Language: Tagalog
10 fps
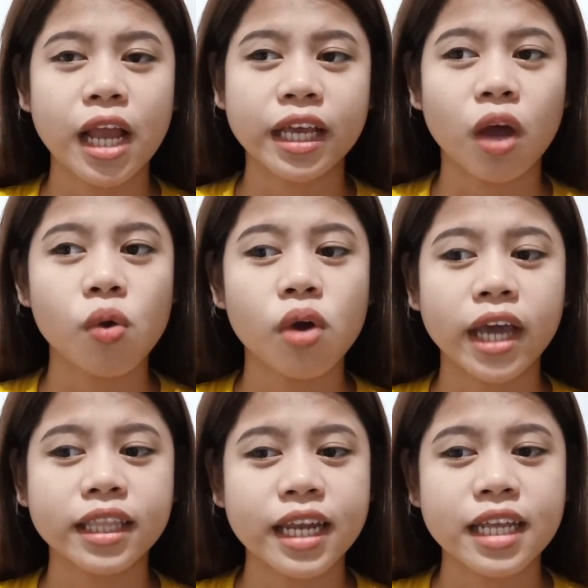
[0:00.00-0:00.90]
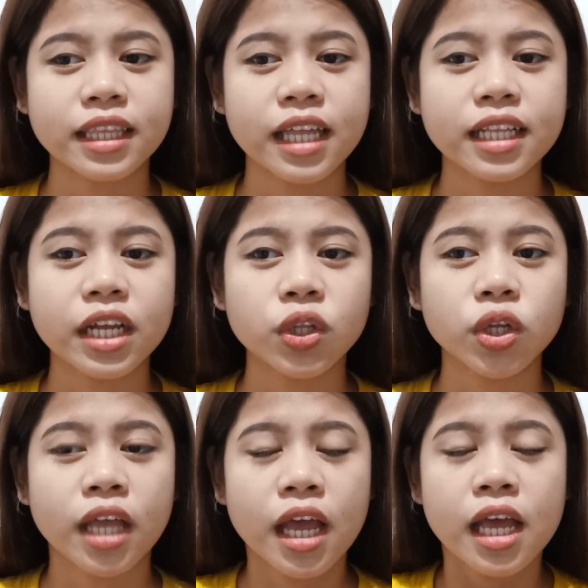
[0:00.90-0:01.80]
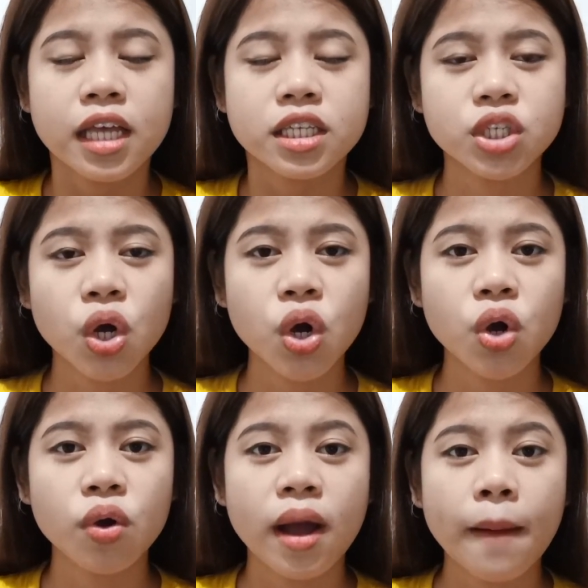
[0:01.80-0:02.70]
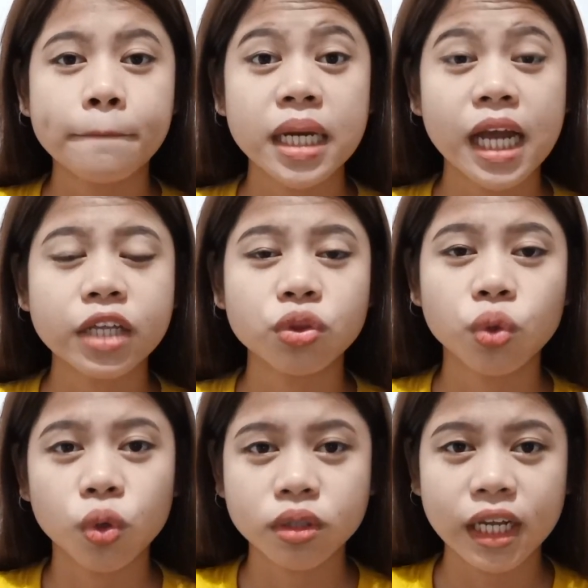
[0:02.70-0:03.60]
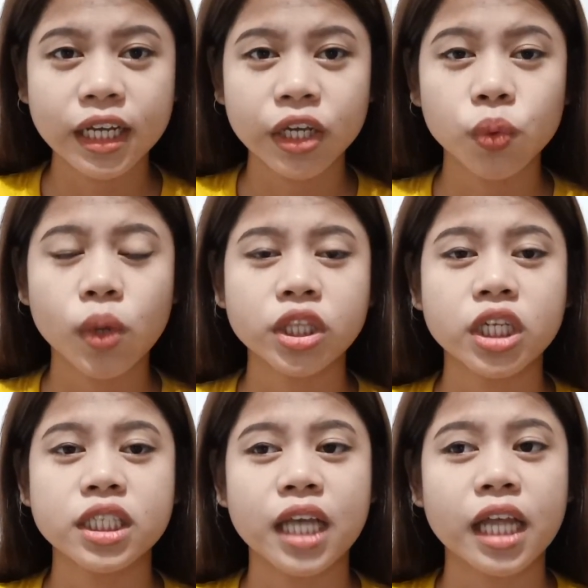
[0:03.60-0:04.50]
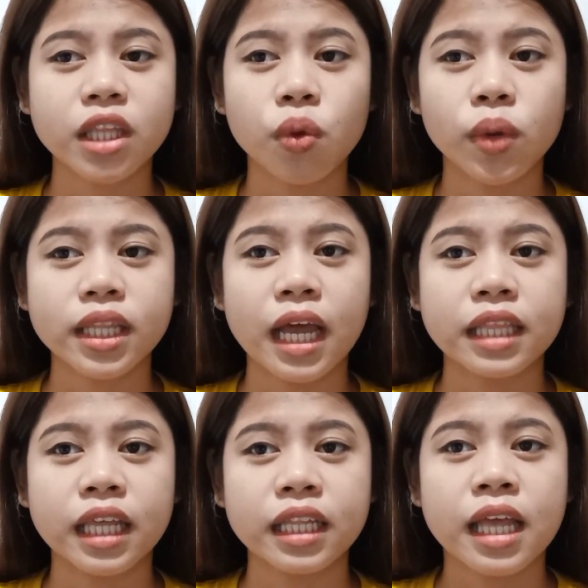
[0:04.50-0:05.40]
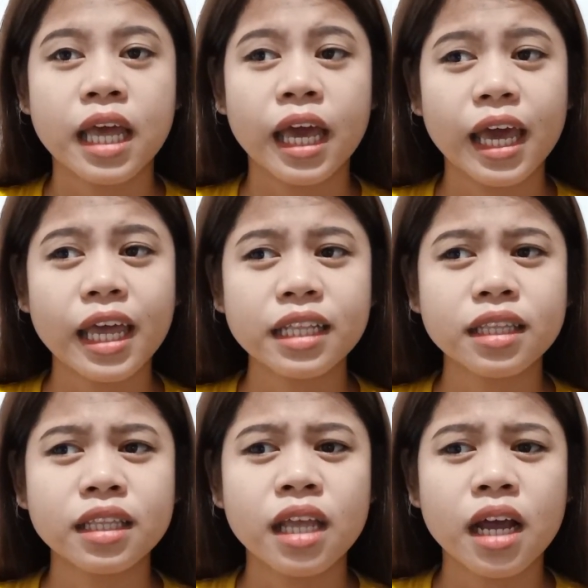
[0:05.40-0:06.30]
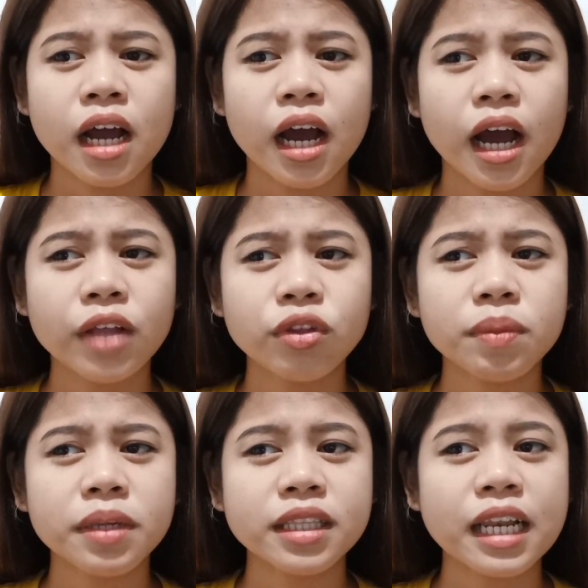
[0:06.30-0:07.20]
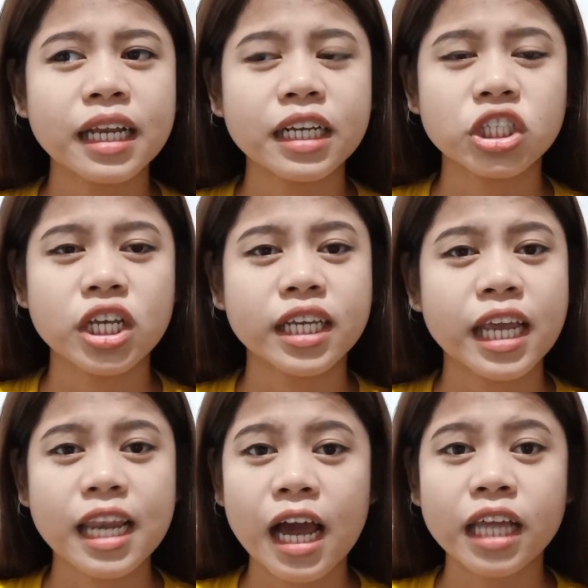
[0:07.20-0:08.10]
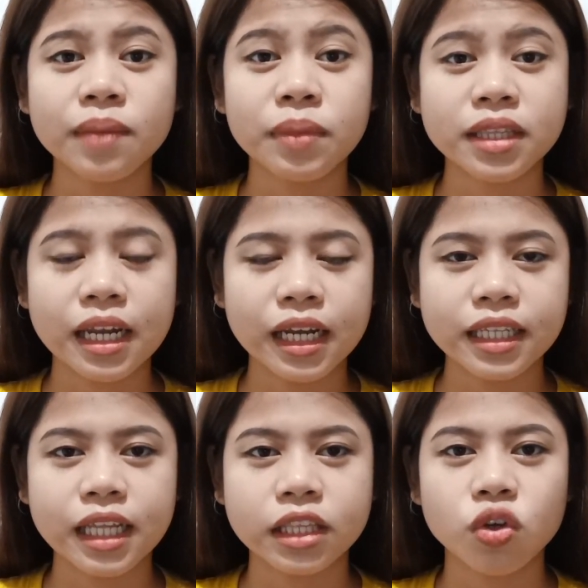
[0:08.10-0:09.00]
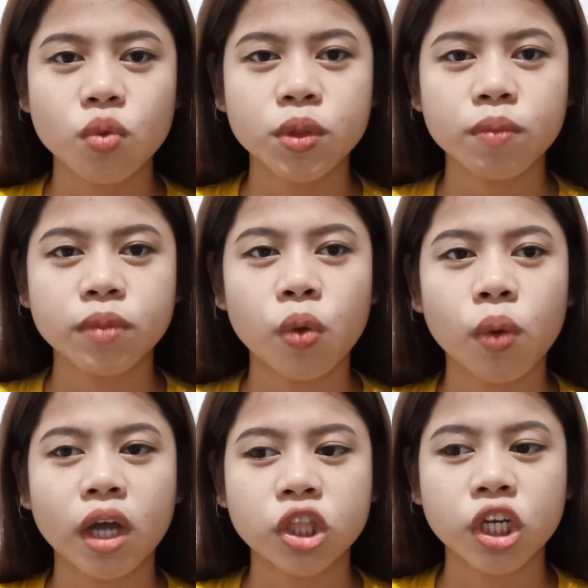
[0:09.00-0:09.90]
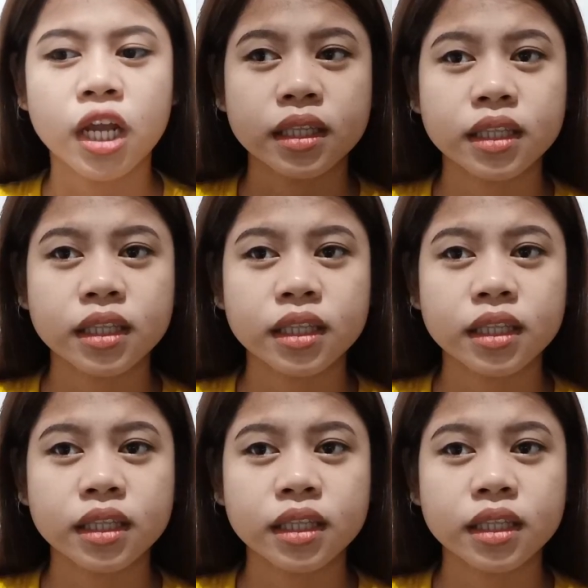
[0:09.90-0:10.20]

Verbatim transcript: Lagi akong hydrated, ganun. So, malaking tulong talaga yung water sa katawan natin. And, ano naman talaga siya, eh, kailangan naman talaga nating uminom ng water.